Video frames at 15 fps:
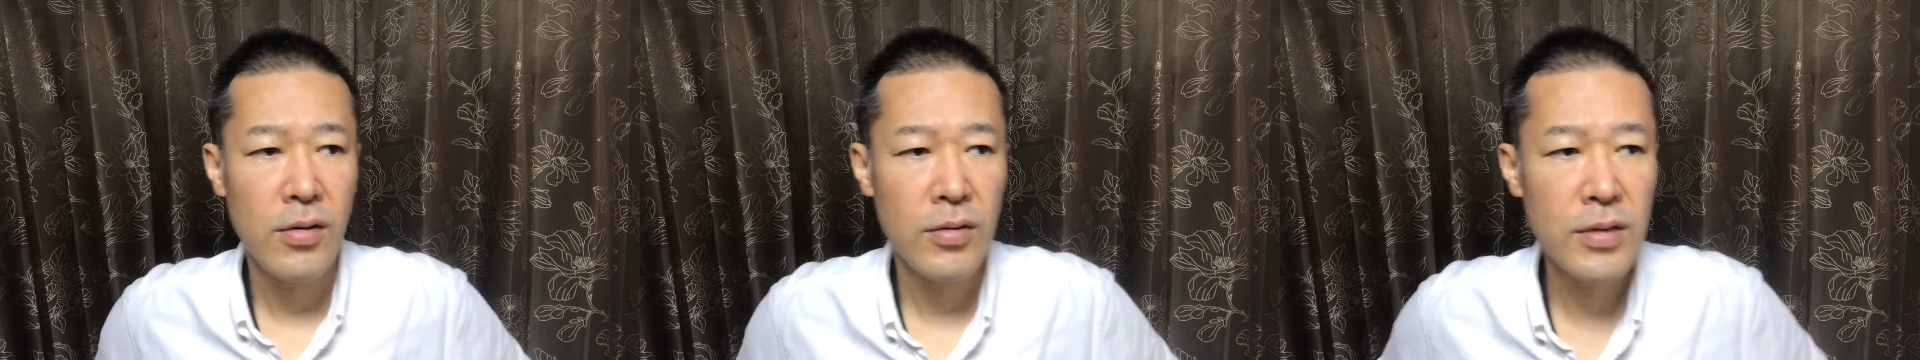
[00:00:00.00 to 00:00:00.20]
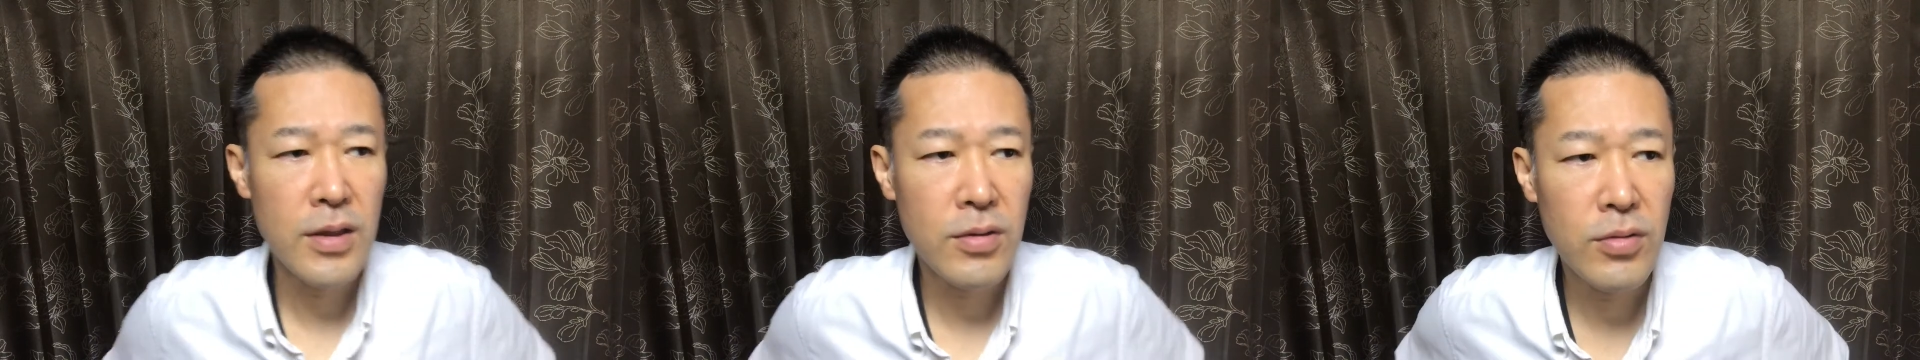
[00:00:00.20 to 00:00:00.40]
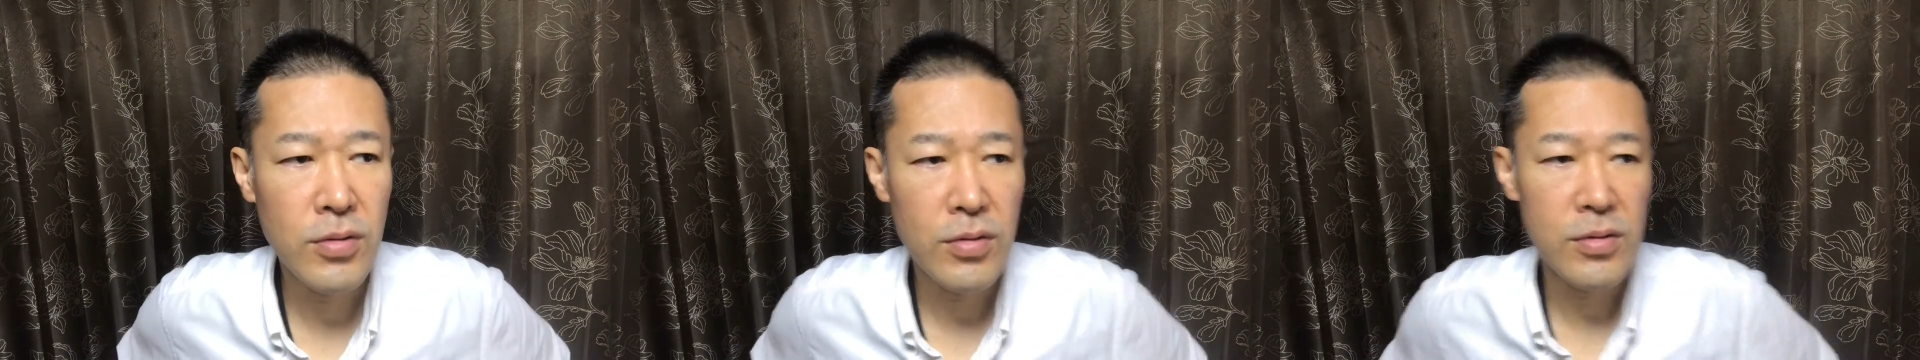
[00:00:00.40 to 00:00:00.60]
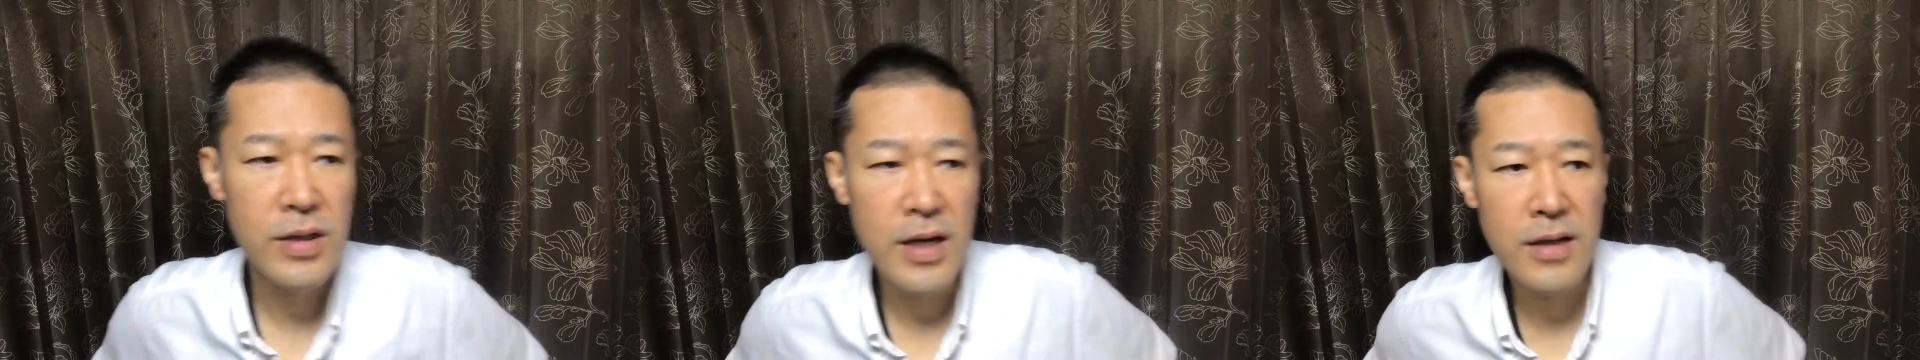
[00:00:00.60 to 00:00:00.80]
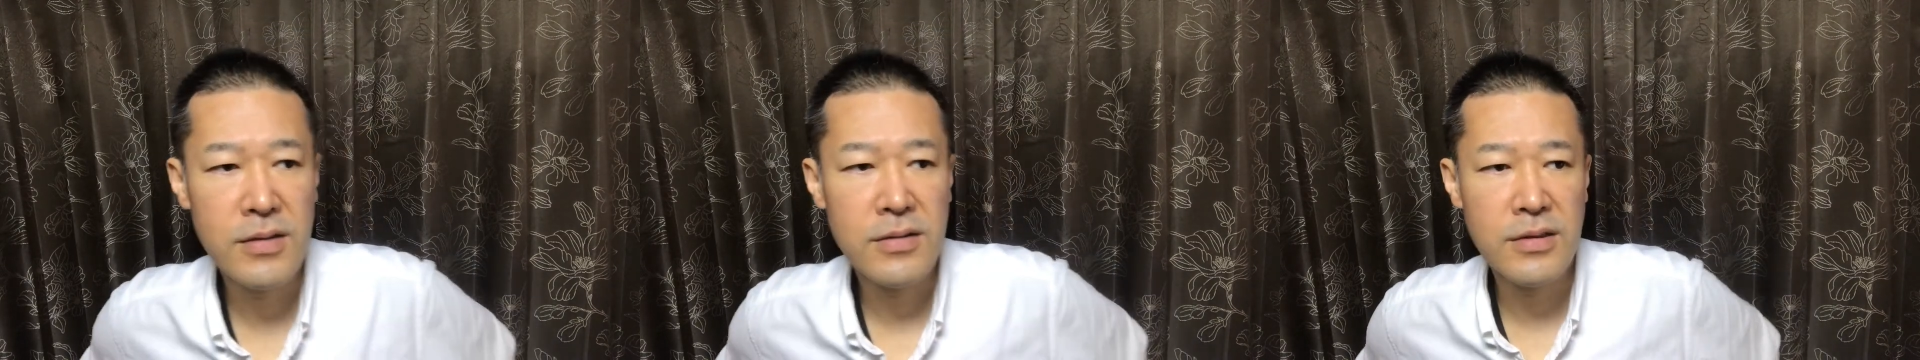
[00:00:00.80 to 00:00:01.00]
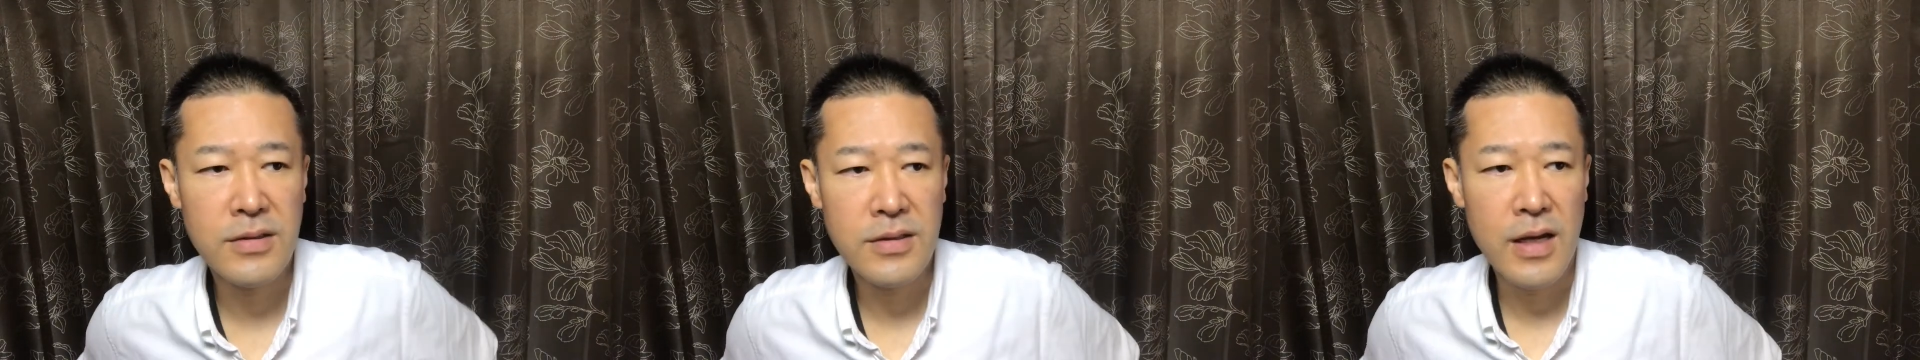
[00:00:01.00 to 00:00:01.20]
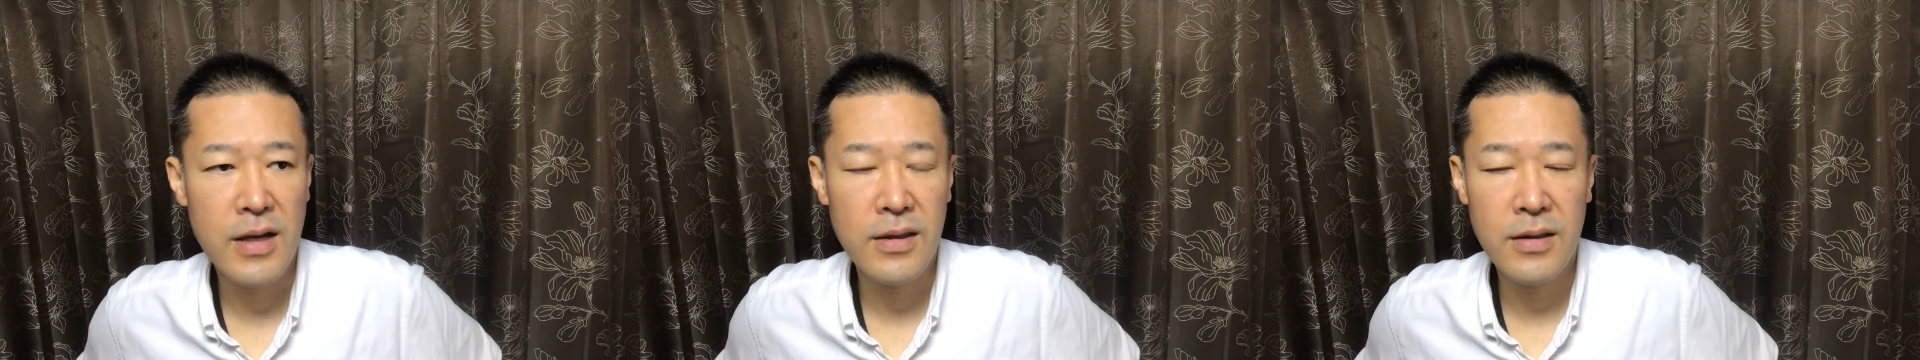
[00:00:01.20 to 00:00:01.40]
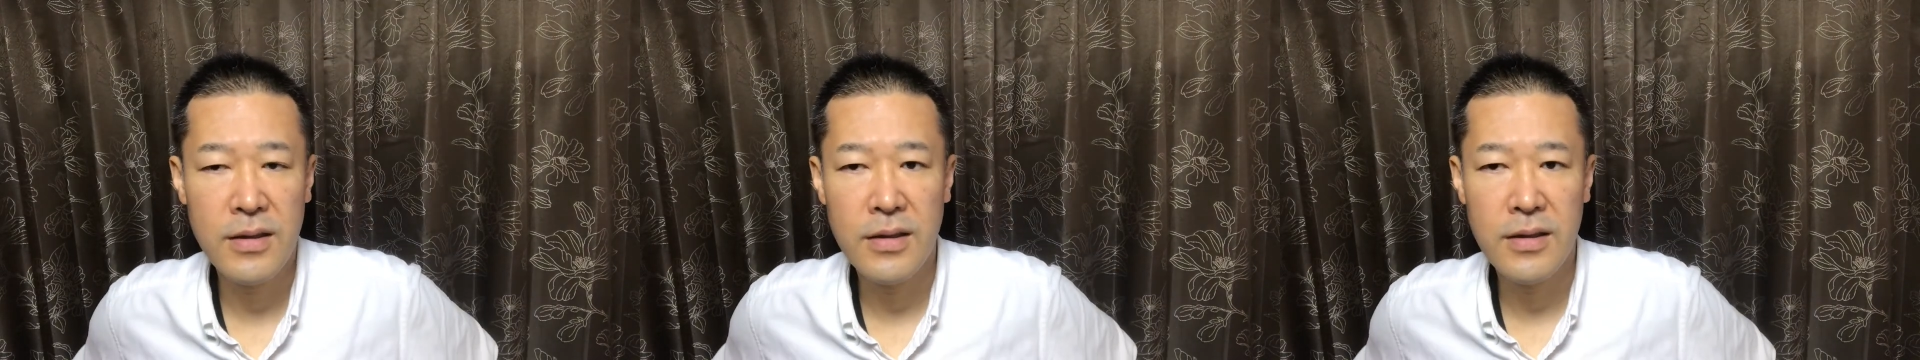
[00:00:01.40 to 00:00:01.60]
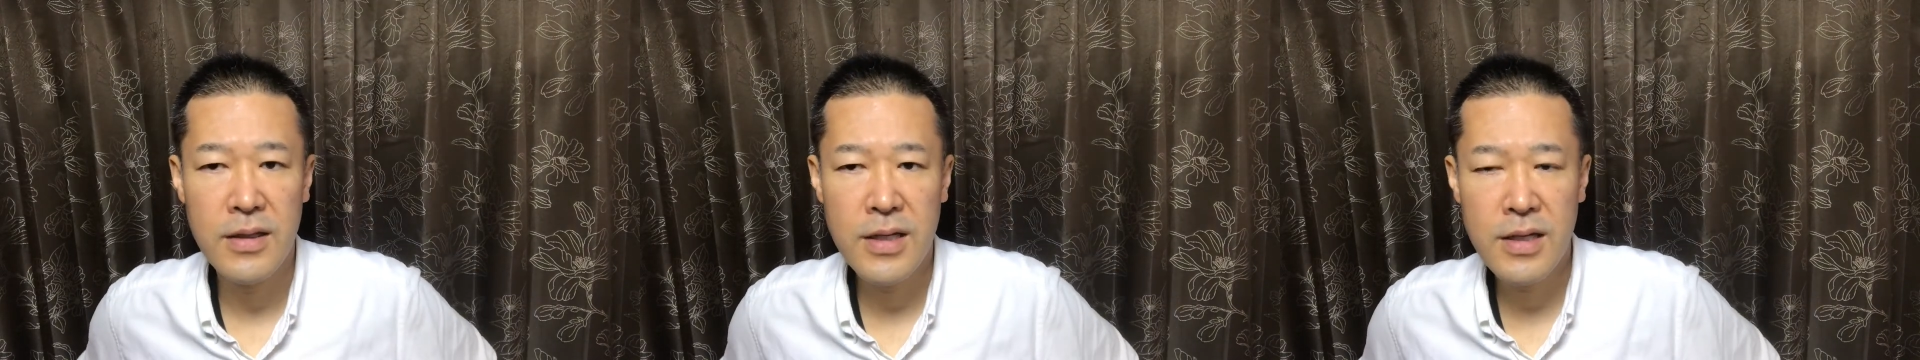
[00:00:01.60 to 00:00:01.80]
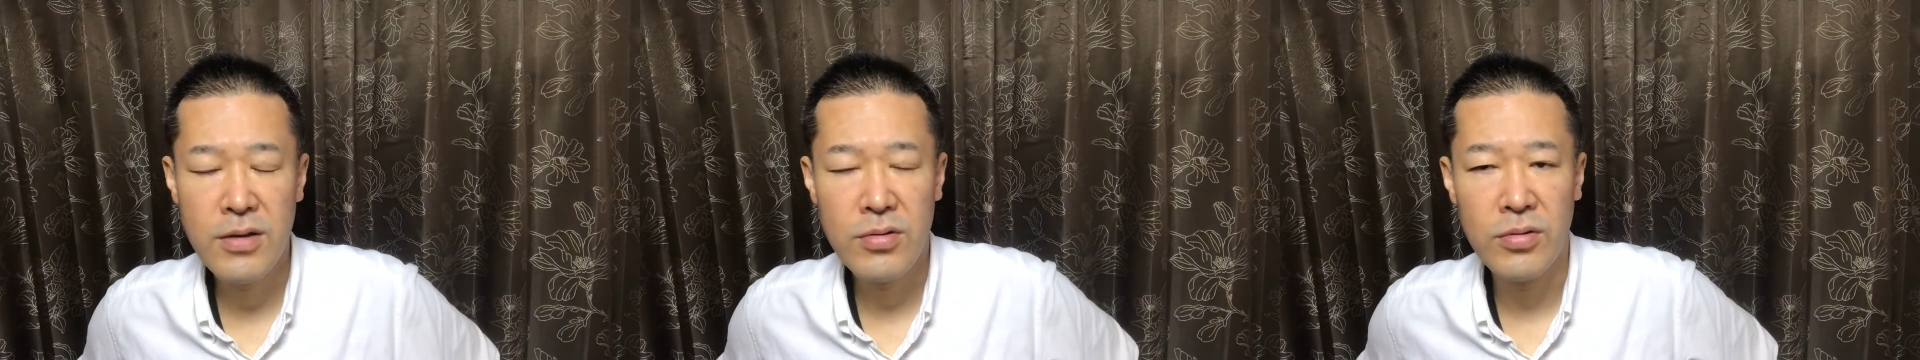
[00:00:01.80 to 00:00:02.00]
ほんでこうお客さんに